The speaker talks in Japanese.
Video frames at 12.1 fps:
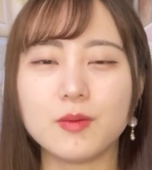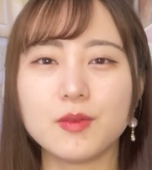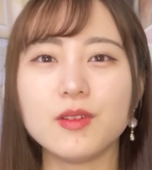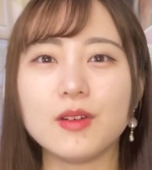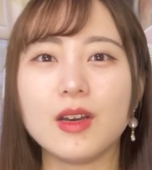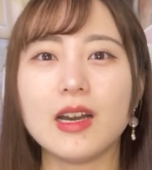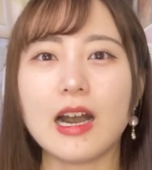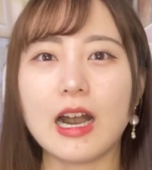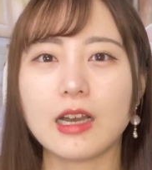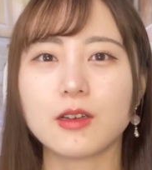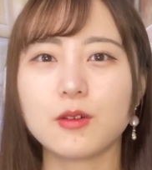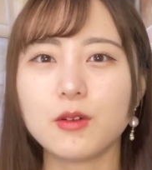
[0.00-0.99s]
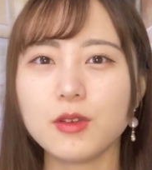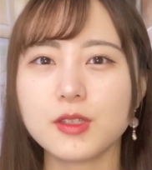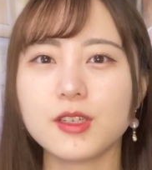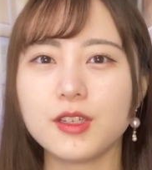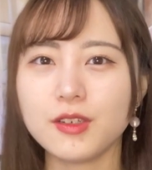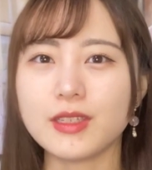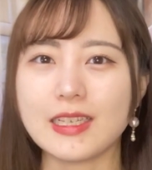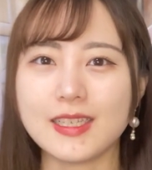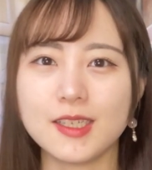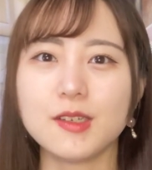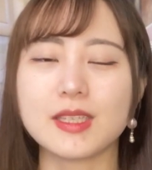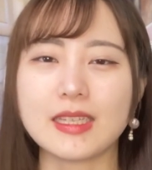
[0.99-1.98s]
もう発光するような
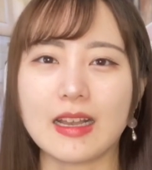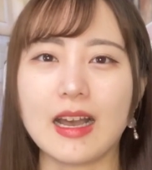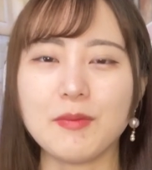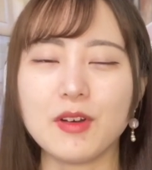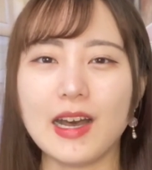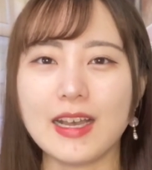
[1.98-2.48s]
白さがもう